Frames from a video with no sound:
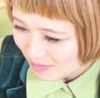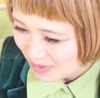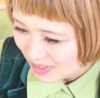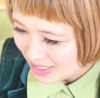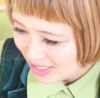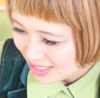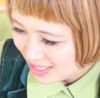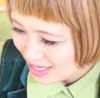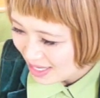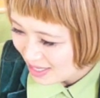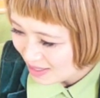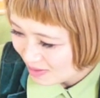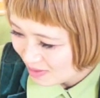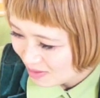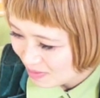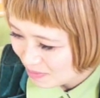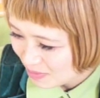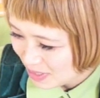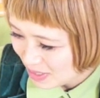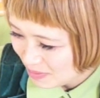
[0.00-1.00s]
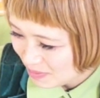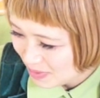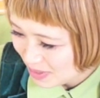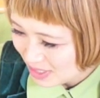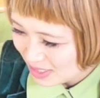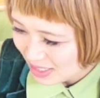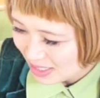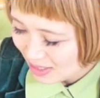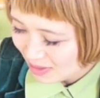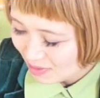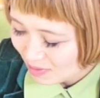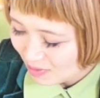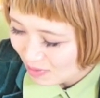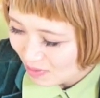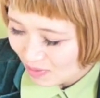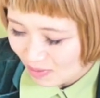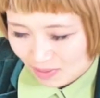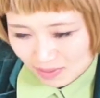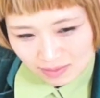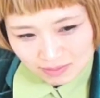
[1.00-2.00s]
ますかとかもありますね
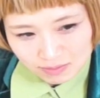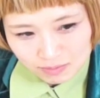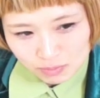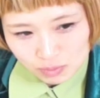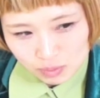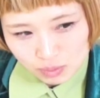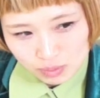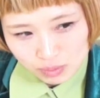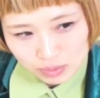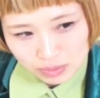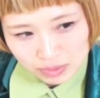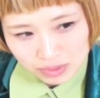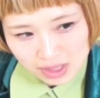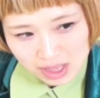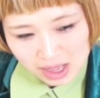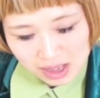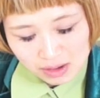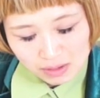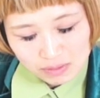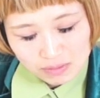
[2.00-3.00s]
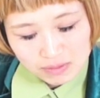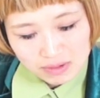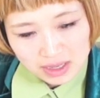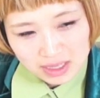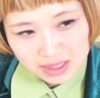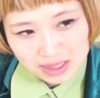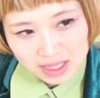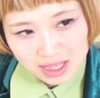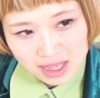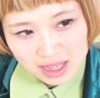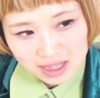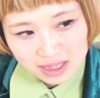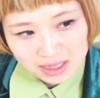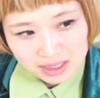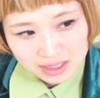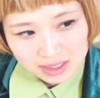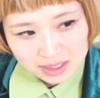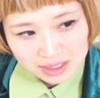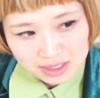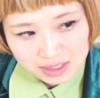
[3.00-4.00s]
5何個かな
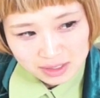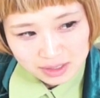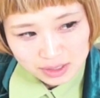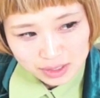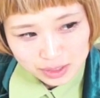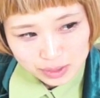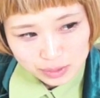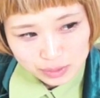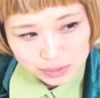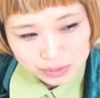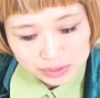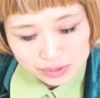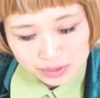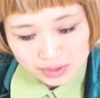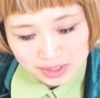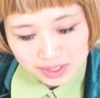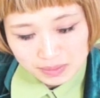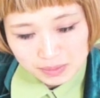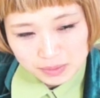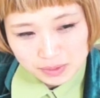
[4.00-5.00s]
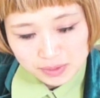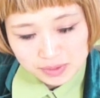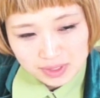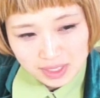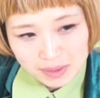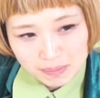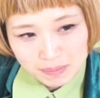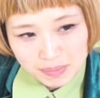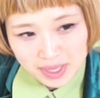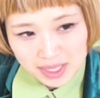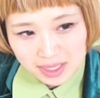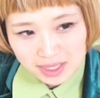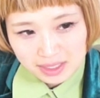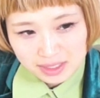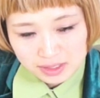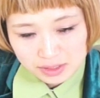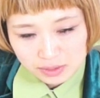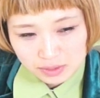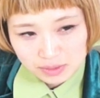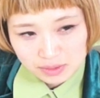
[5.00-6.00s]
そでもそんないっぱいな
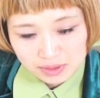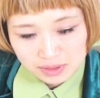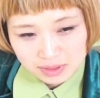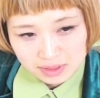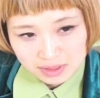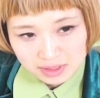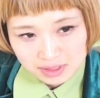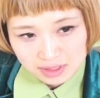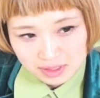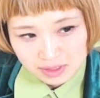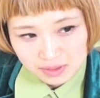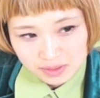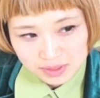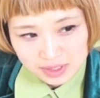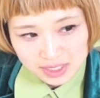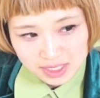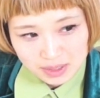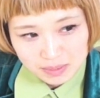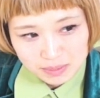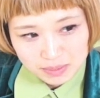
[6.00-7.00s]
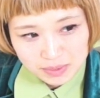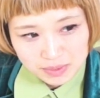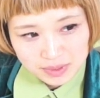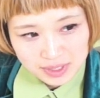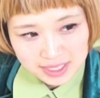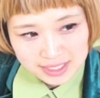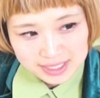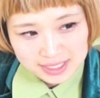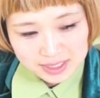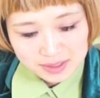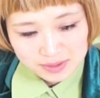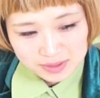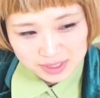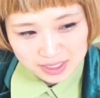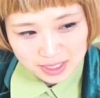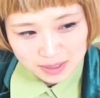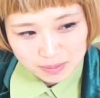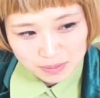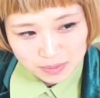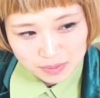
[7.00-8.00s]
いんですよロシアン棒らしい
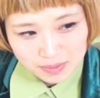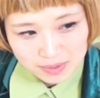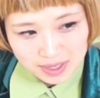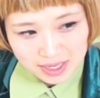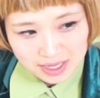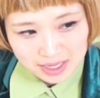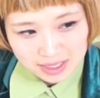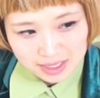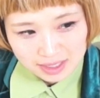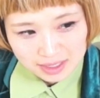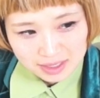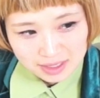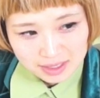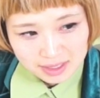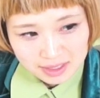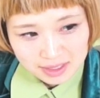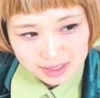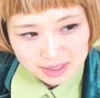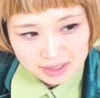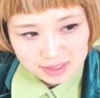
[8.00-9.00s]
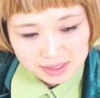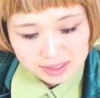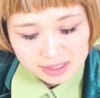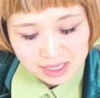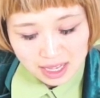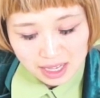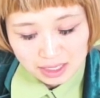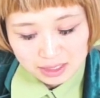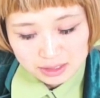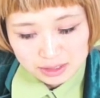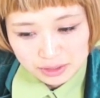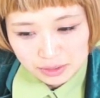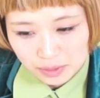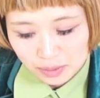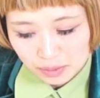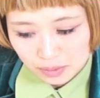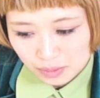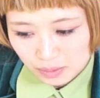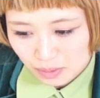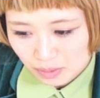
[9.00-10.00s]
ロシアン棒は
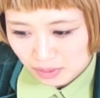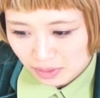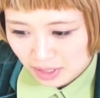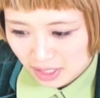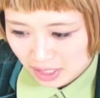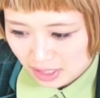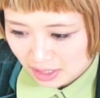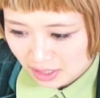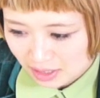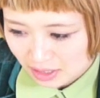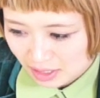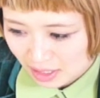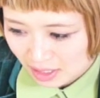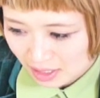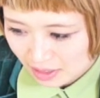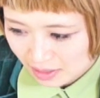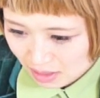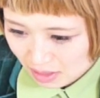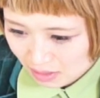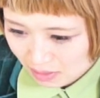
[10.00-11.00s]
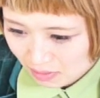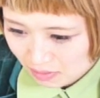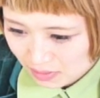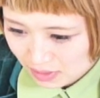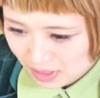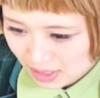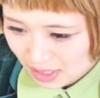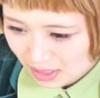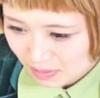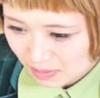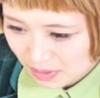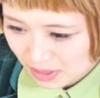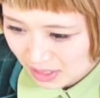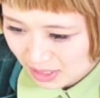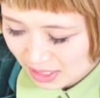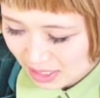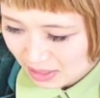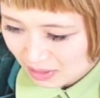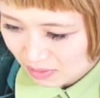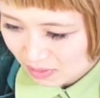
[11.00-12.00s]
34個ぐらいかなどうしてかぶら
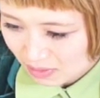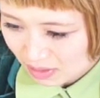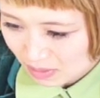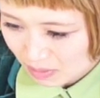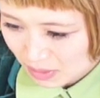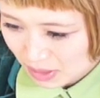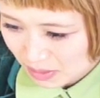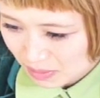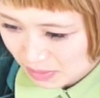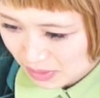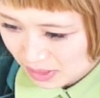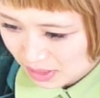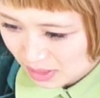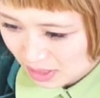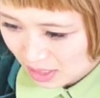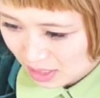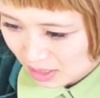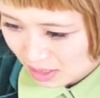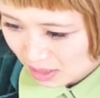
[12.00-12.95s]
ないのとかもありますね